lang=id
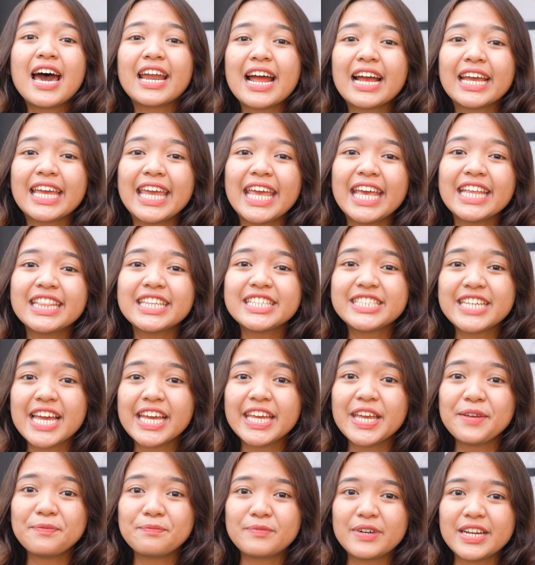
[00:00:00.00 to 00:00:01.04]
rakit,
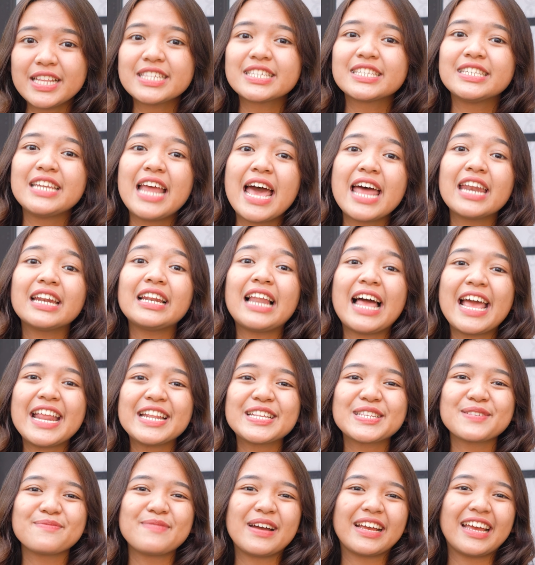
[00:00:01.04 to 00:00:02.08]
shaking bridge, dan lain
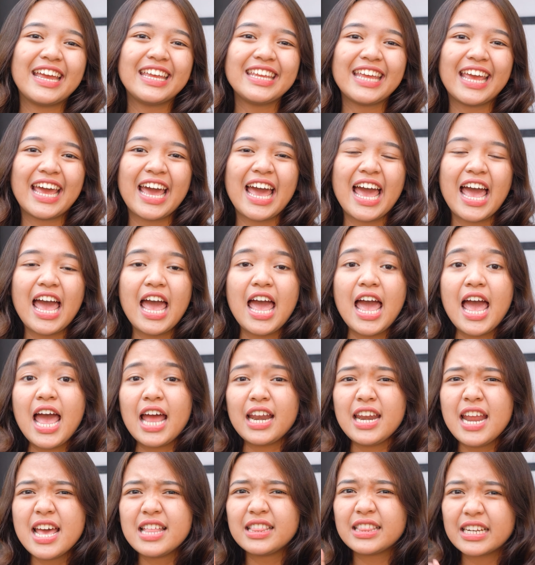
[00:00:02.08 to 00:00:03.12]
sebagainya.
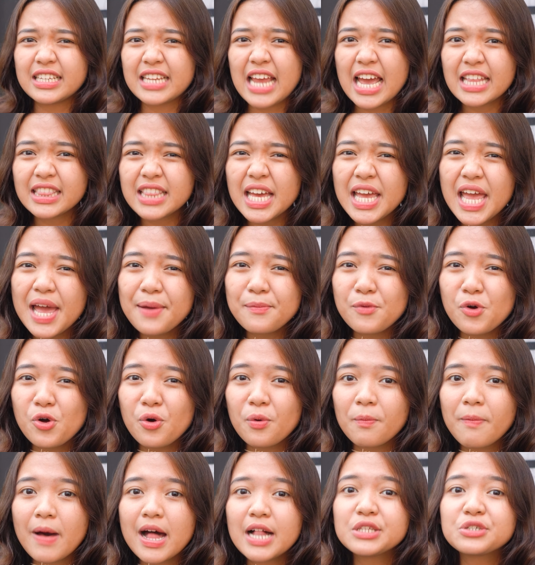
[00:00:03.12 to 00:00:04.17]
Dan ternyata ya
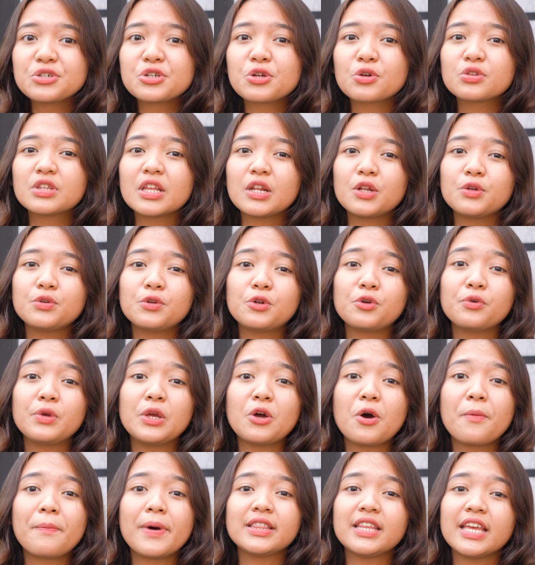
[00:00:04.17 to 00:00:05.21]
mau pal Curug
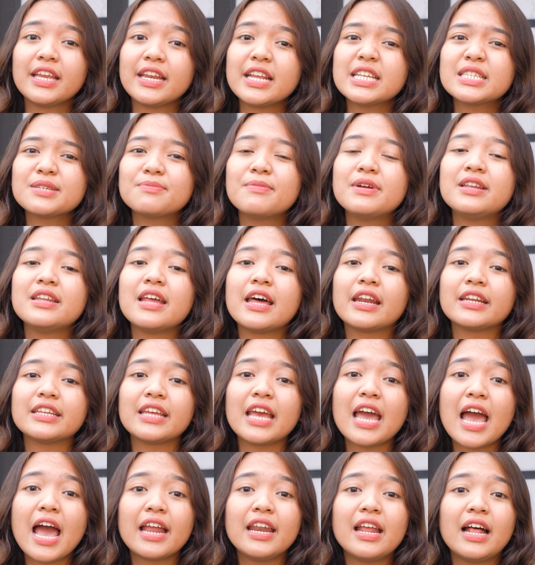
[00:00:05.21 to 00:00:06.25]
Tilului Opat ini
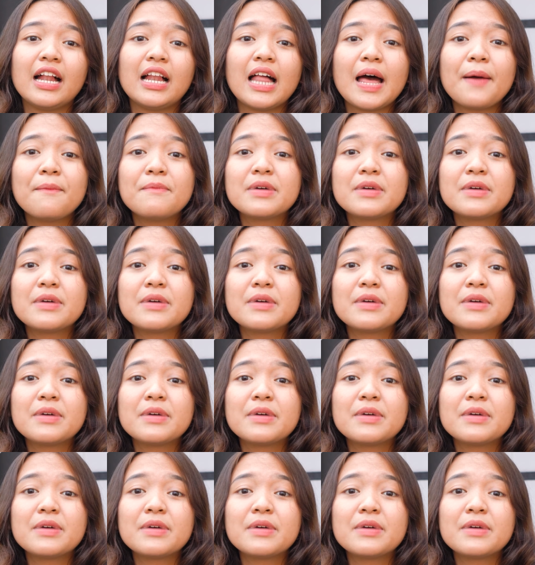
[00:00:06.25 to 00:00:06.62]
sebenarnya adalah